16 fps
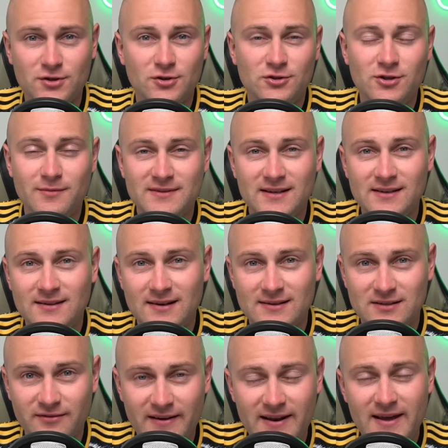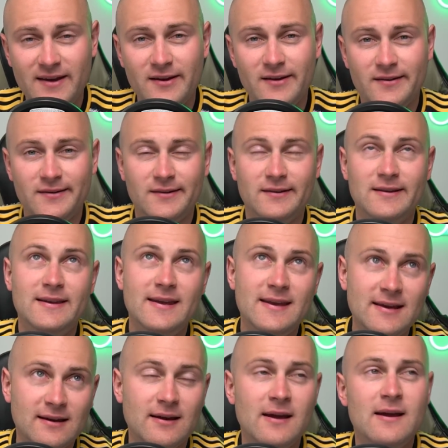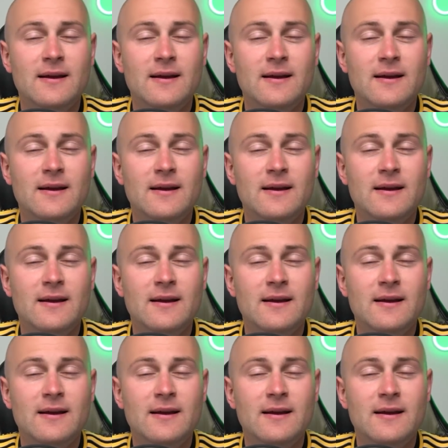Osoby zainteresowane, y, link